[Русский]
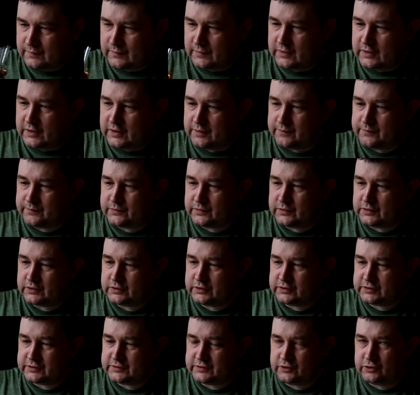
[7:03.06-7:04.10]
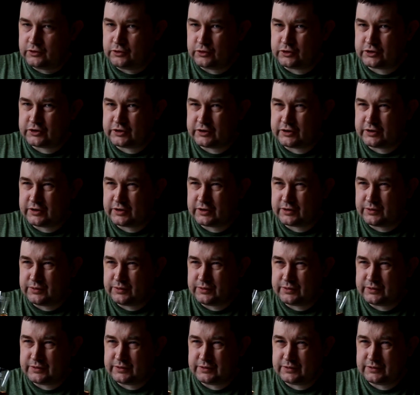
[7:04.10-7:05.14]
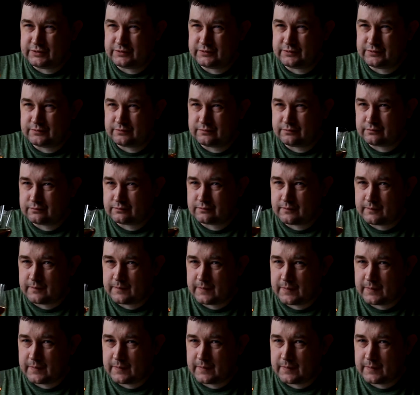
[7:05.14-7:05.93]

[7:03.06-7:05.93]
Да, цветочно такой э,